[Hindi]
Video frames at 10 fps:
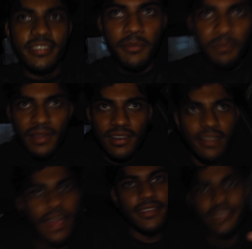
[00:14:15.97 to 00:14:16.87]
सिंपल
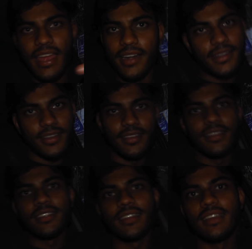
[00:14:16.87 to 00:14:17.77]
एज दैट
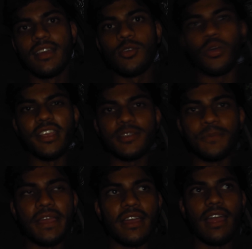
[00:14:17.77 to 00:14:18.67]
कोई
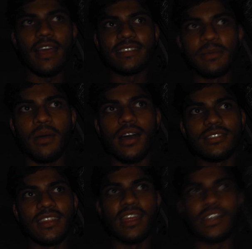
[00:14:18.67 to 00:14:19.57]
इसमें ऐसी
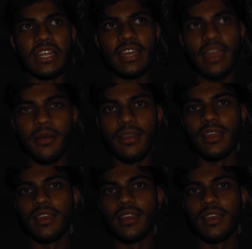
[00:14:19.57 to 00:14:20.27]
बात नहीं है ठीक है